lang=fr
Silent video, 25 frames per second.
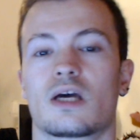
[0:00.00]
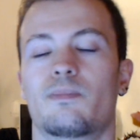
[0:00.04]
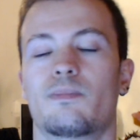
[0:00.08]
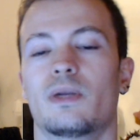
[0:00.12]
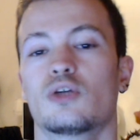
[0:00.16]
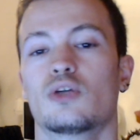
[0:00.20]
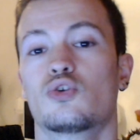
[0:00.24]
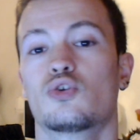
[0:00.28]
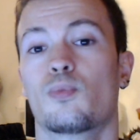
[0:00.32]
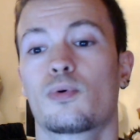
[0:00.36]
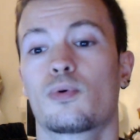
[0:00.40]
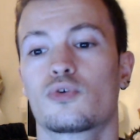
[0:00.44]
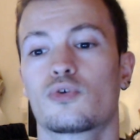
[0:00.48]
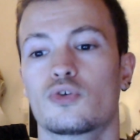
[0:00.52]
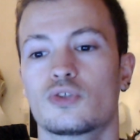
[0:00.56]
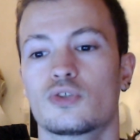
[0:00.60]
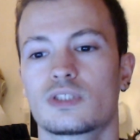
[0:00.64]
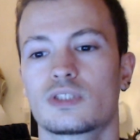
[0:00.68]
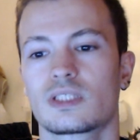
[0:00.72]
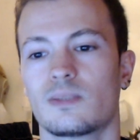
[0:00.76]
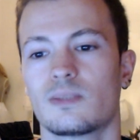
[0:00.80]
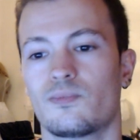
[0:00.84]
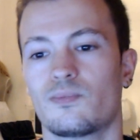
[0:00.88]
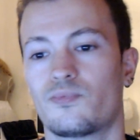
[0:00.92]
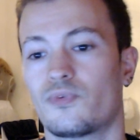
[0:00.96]
que pour que je
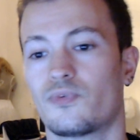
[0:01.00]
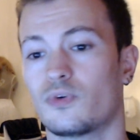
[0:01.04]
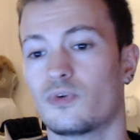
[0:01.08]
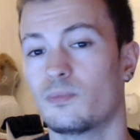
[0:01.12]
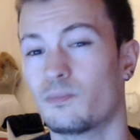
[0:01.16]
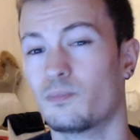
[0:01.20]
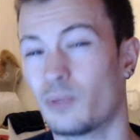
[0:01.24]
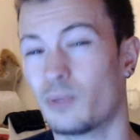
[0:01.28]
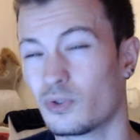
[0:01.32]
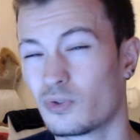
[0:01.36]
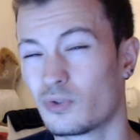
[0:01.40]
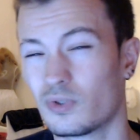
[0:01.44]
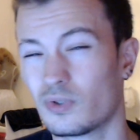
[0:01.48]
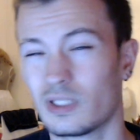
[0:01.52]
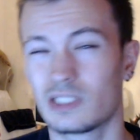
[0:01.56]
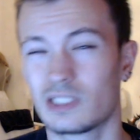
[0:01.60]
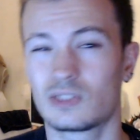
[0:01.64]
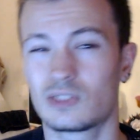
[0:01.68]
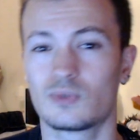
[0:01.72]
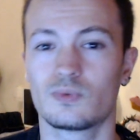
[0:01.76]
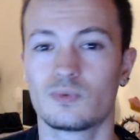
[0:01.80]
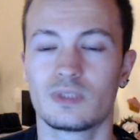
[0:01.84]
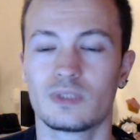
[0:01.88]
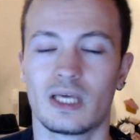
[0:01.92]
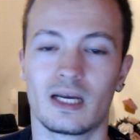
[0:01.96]
stream, il faut une bonne
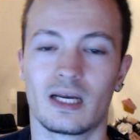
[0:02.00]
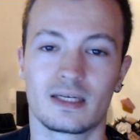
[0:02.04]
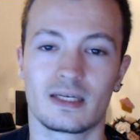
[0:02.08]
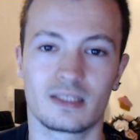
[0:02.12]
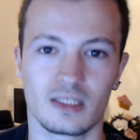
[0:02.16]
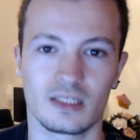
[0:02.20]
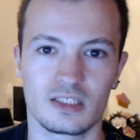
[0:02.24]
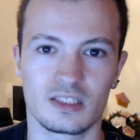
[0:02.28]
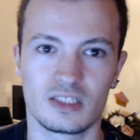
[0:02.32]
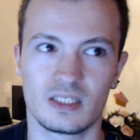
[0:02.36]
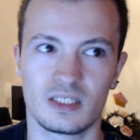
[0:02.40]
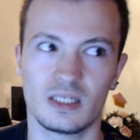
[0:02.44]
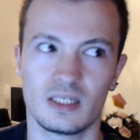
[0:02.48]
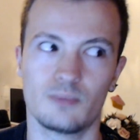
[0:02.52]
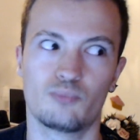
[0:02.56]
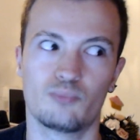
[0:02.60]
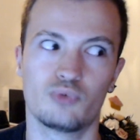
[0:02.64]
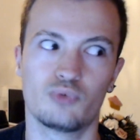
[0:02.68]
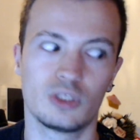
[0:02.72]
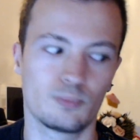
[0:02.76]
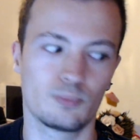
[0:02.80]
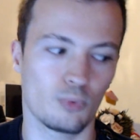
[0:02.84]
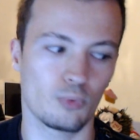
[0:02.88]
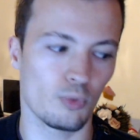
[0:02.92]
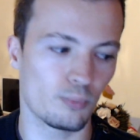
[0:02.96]
connexion. Il y a la 4G,
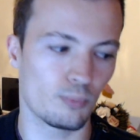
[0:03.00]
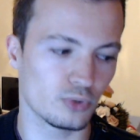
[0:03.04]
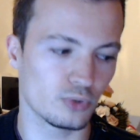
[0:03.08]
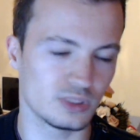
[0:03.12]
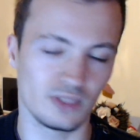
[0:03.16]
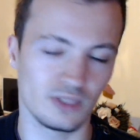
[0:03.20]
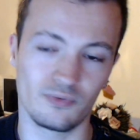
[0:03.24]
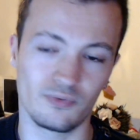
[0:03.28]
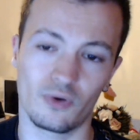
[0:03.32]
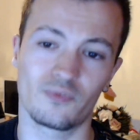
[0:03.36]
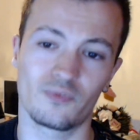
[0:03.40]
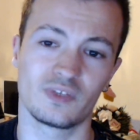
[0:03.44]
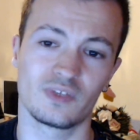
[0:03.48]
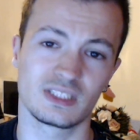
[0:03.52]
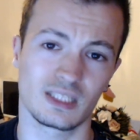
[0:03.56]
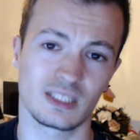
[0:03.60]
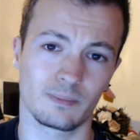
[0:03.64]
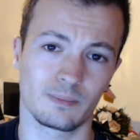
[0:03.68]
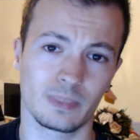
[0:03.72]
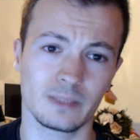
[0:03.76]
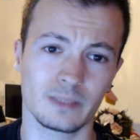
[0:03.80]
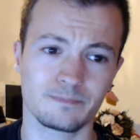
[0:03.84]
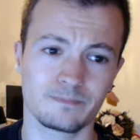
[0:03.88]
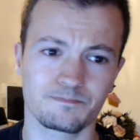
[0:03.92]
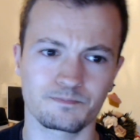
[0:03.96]
Bouygues propose des forfaits
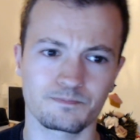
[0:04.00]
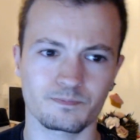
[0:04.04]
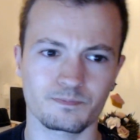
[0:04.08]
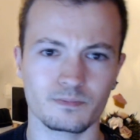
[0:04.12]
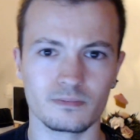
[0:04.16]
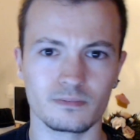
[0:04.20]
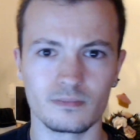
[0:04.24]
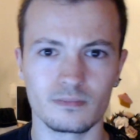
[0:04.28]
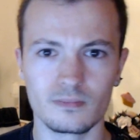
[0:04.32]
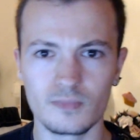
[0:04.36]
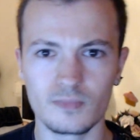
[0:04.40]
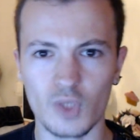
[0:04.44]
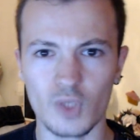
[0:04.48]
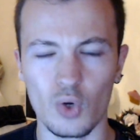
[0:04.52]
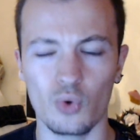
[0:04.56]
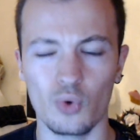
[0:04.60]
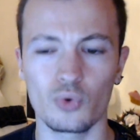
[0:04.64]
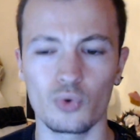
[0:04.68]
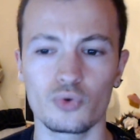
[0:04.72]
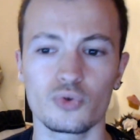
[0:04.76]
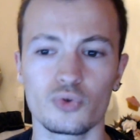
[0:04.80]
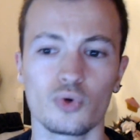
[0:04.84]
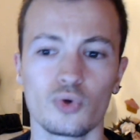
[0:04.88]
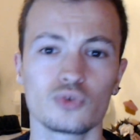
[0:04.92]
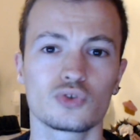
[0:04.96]
sympas. En
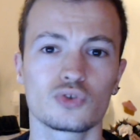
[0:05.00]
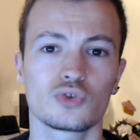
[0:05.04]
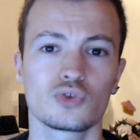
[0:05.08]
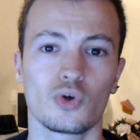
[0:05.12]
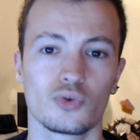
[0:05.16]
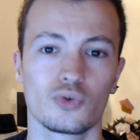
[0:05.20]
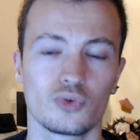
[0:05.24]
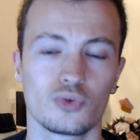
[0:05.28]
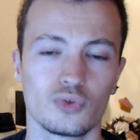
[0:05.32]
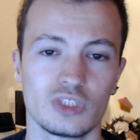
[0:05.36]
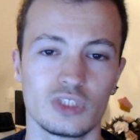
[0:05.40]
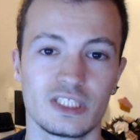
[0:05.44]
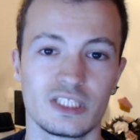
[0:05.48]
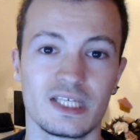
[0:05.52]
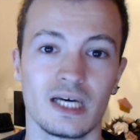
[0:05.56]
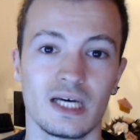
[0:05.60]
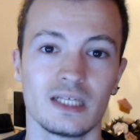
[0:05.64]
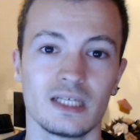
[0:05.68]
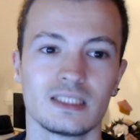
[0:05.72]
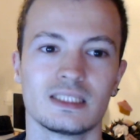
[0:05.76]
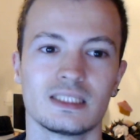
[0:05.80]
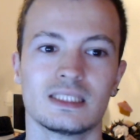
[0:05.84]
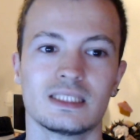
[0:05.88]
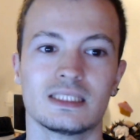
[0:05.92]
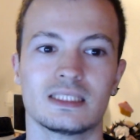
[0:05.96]
l'occurrence 32 Go.
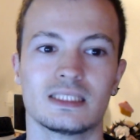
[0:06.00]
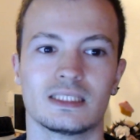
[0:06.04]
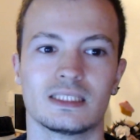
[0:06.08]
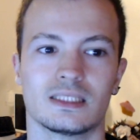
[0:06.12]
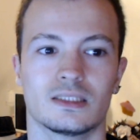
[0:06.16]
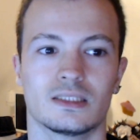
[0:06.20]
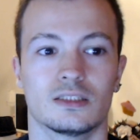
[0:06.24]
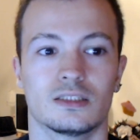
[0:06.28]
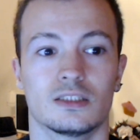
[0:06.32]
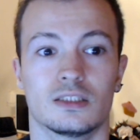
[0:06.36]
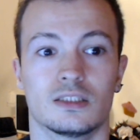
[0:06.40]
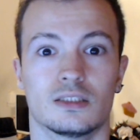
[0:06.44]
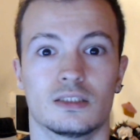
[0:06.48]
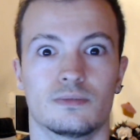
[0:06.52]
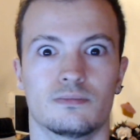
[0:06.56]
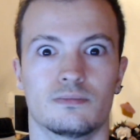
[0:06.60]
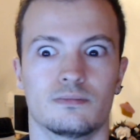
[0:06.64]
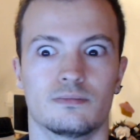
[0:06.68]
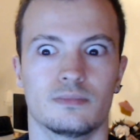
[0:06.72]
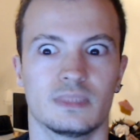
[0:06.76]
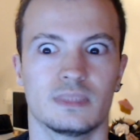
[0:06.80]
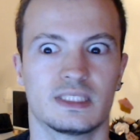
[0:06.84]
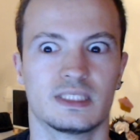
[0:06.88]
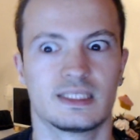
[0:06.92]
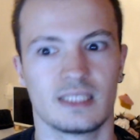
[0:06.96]
Euh,
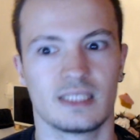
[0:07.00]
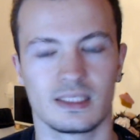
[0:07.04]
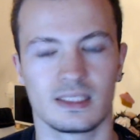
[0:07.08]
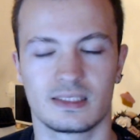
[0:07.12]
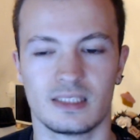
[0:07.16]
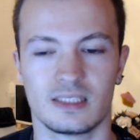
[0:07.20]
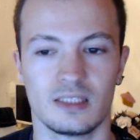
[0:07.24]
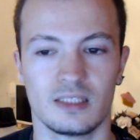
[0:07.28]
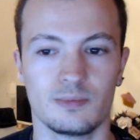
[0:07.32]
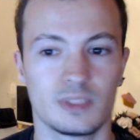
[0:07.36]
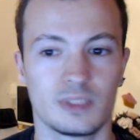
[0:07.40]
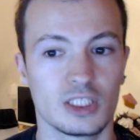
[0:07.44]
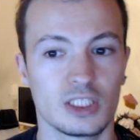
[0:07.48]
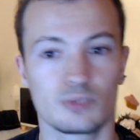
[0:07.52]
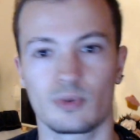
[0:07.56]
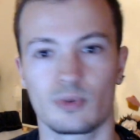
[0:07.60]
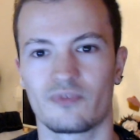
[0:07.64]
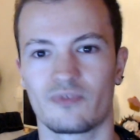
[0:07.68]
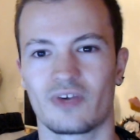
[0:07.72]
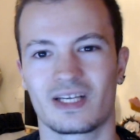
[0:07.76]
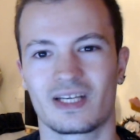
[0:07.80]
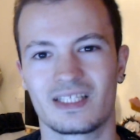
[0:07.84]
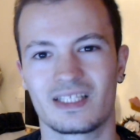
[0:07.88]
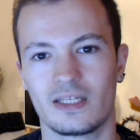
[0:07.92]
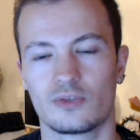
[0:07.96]
mais c'est assez limité, je
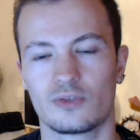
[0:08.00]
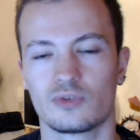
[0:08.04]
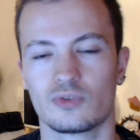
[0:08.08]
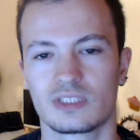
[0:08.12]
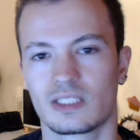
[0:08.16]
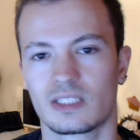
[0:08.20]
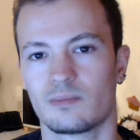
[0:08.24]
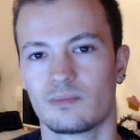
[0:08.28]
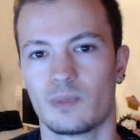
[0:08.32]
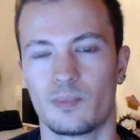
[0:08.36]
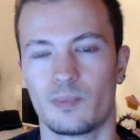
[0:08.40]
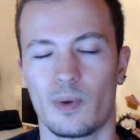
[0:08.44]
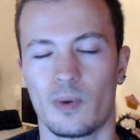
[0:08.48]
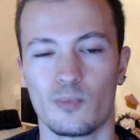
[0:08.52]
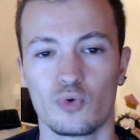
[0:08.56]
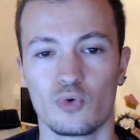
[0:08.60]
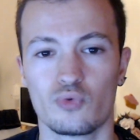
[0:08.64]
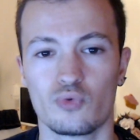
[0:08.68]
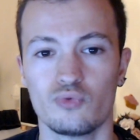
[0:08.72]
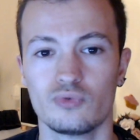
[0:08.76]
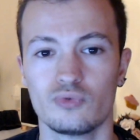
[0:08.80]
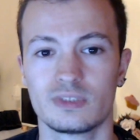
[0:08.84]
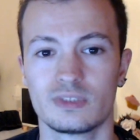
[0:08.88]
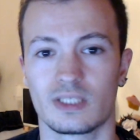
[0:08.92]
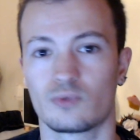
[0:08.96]
préfère quelques streams mais pas
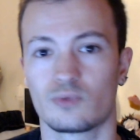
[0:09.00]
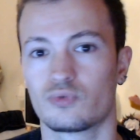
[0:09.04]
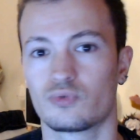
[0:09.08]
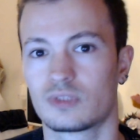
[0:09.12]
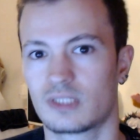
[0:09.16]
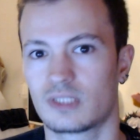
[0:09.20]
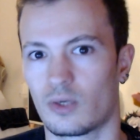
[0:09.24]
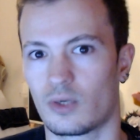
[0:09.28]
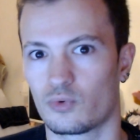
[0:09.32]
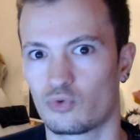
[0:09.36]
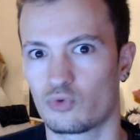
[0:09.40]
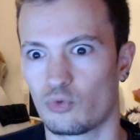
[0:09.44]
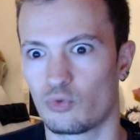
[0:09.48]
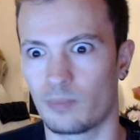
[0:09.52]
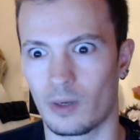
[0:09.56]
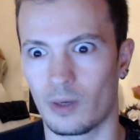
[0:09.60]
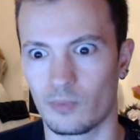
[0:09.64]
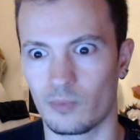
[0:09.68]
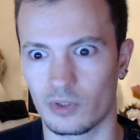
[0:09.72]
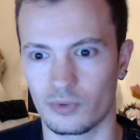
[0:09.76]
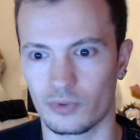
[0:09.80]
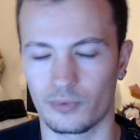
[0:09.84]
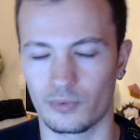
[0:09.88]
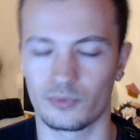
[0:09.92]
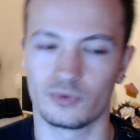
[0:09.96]
beaucoup, ça coûte 40 euros par mois
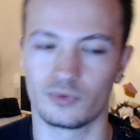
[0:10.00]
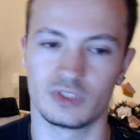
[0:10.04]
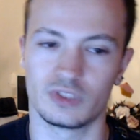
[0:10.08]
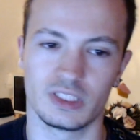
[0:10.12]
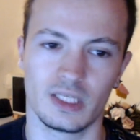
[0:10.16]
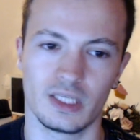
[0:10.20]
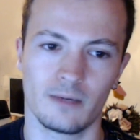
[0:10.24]
32 go